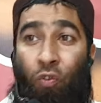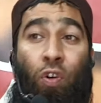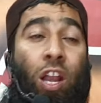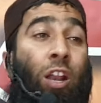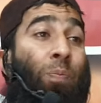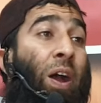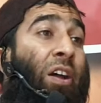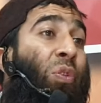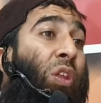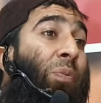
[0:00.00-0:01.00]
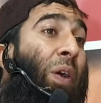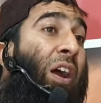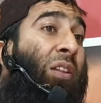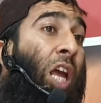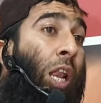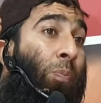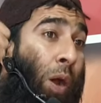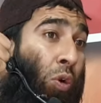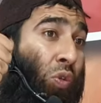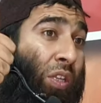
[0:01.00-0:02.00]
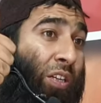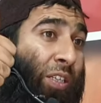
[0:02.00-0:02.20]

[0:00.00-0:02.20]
वलबासी बादल मौत